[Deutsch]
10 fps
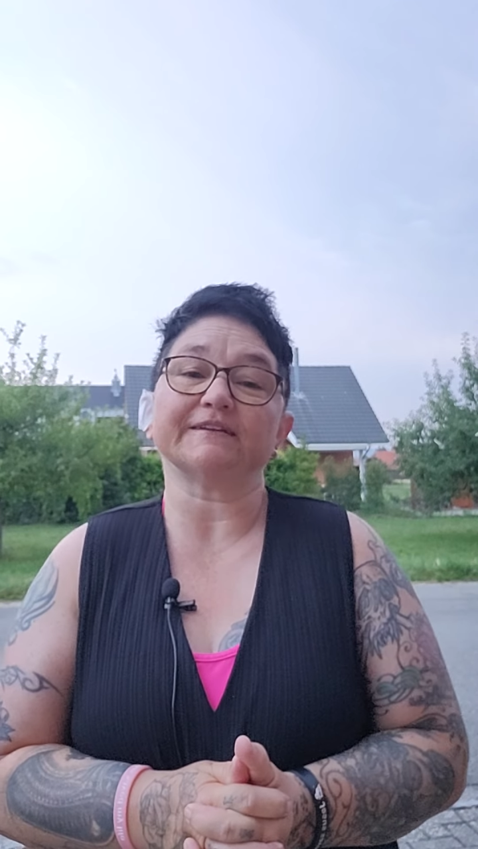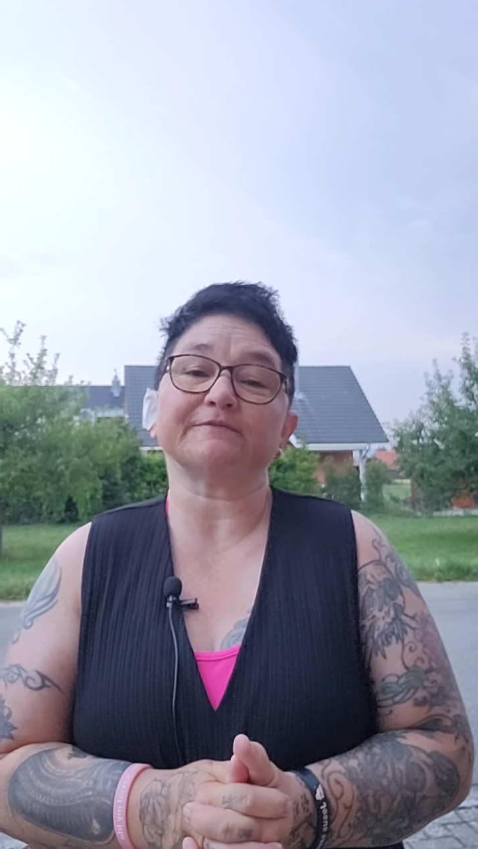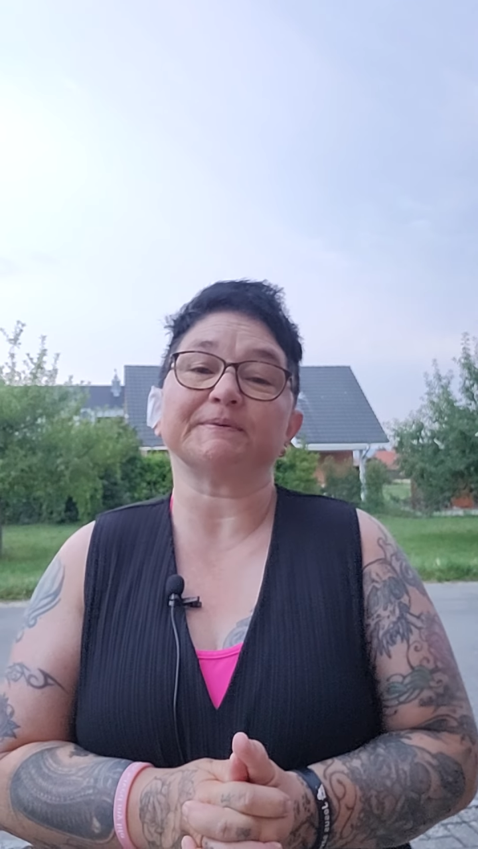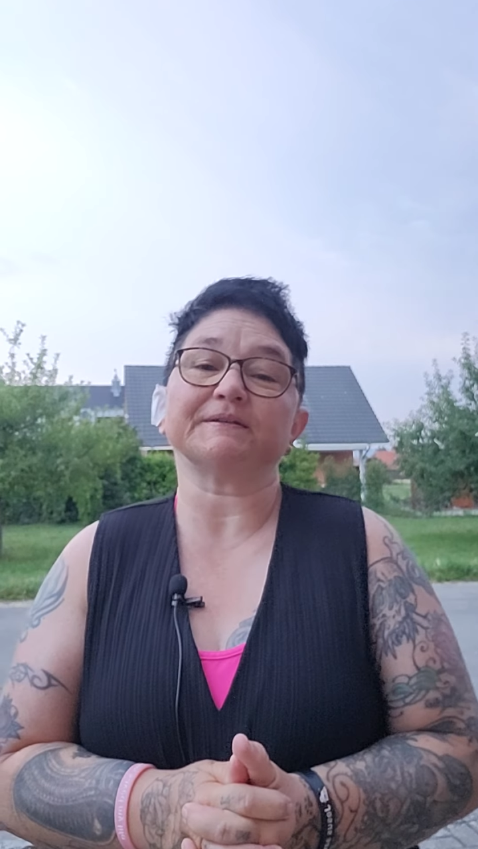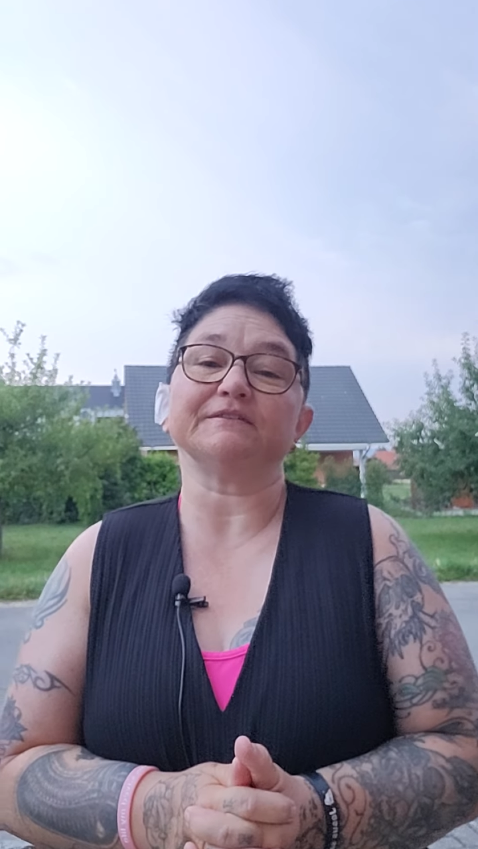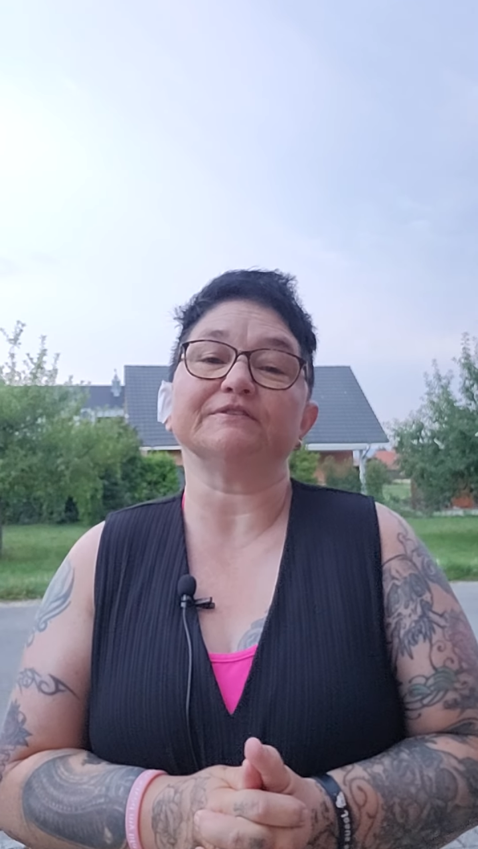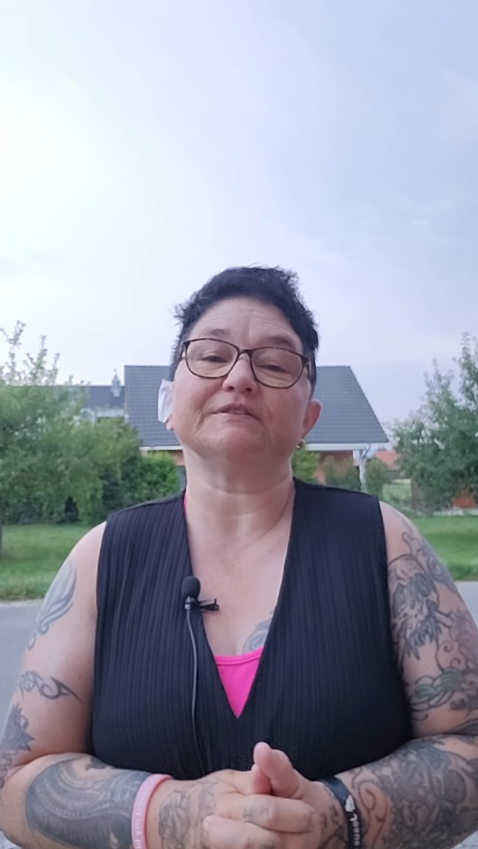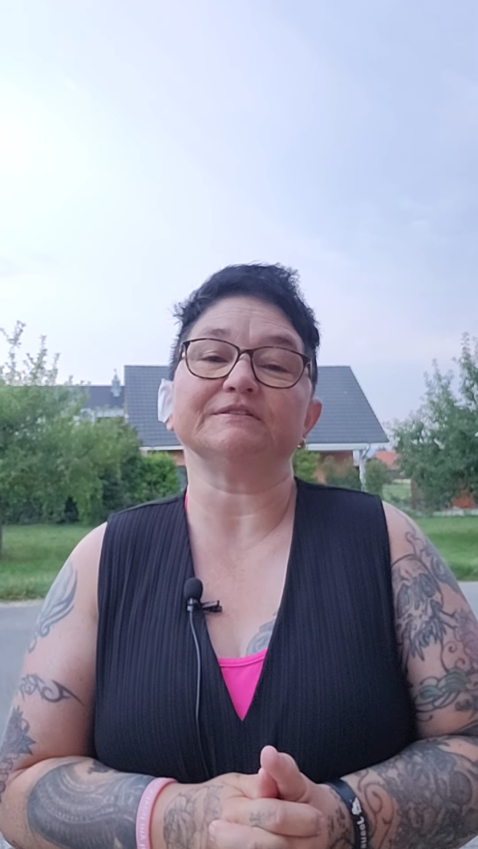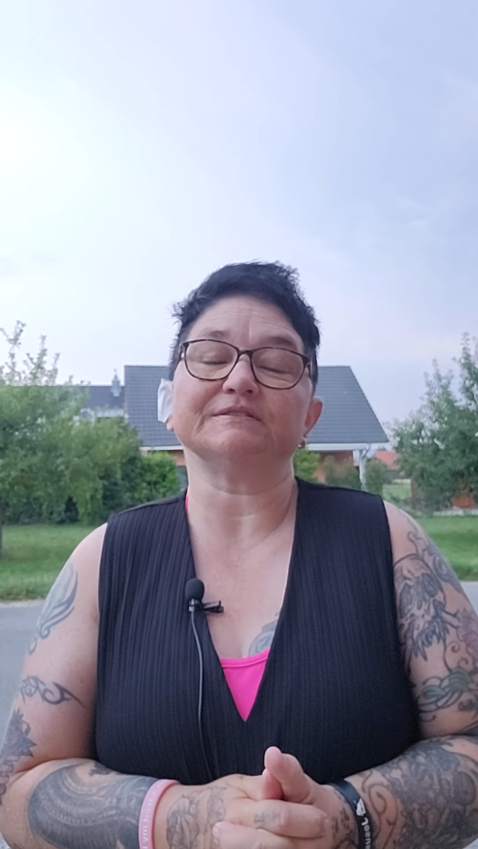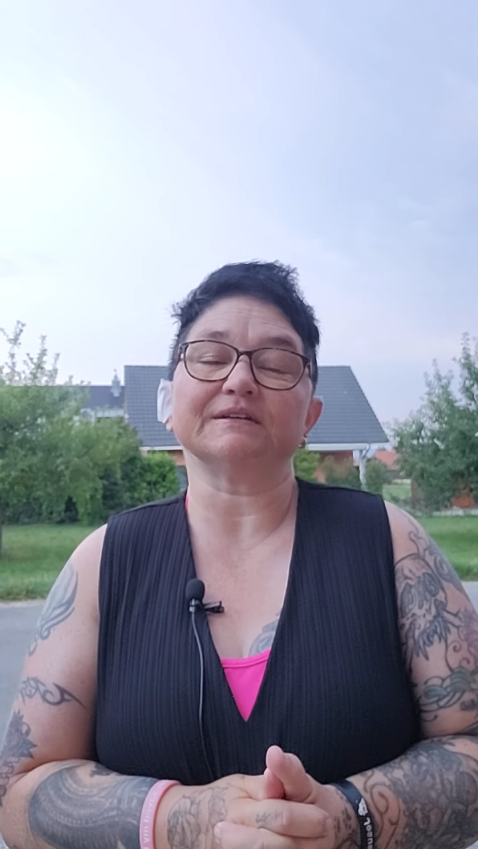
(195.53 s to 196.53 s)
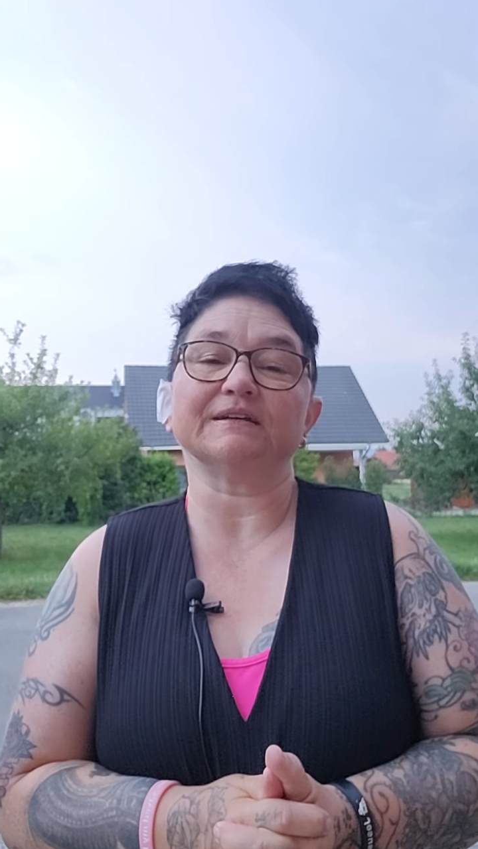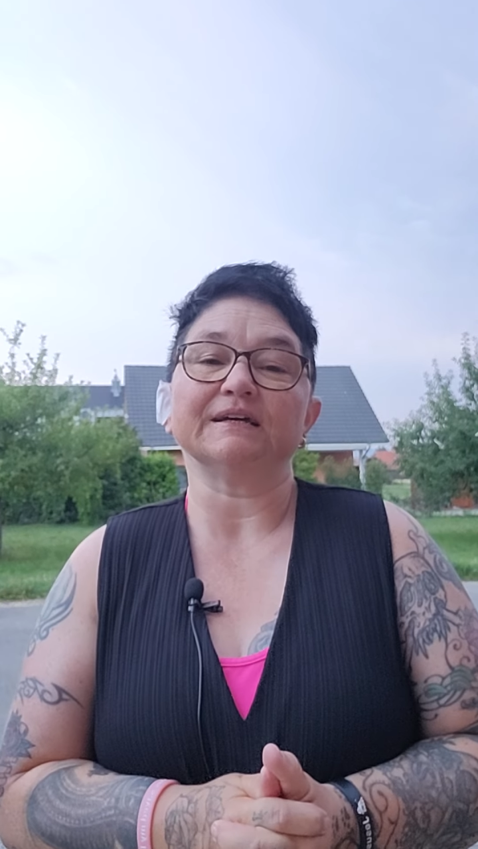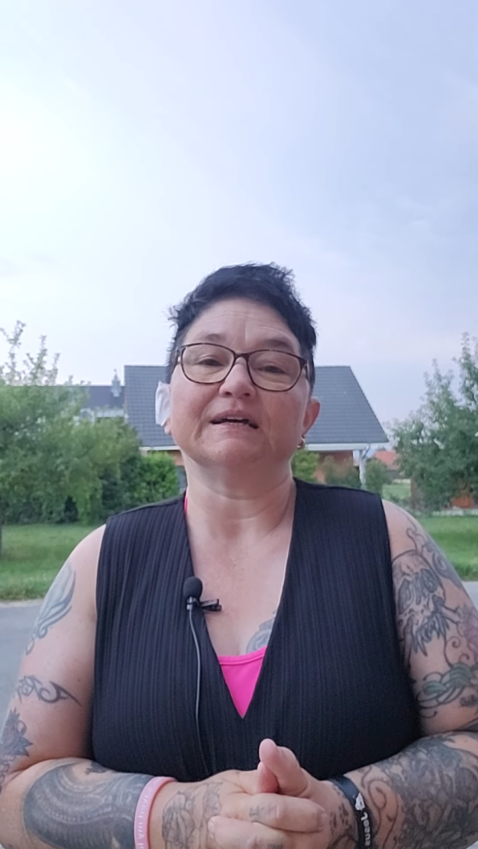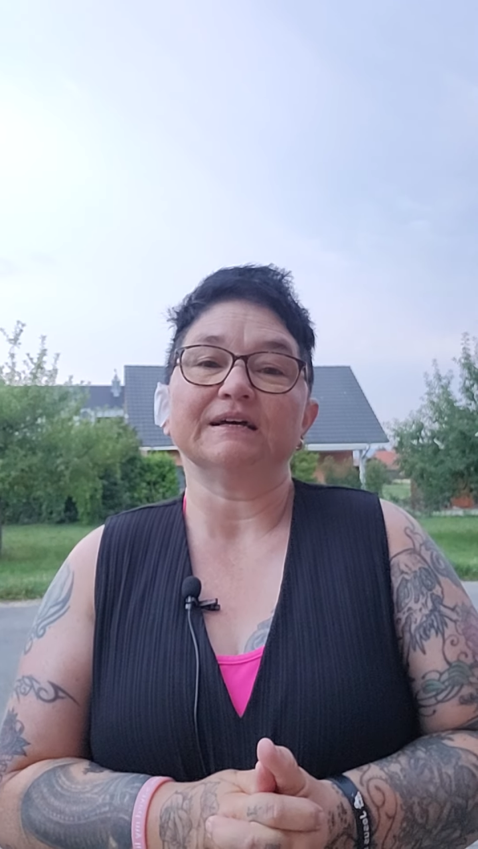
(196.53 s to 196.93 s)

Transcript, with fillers: respektive diese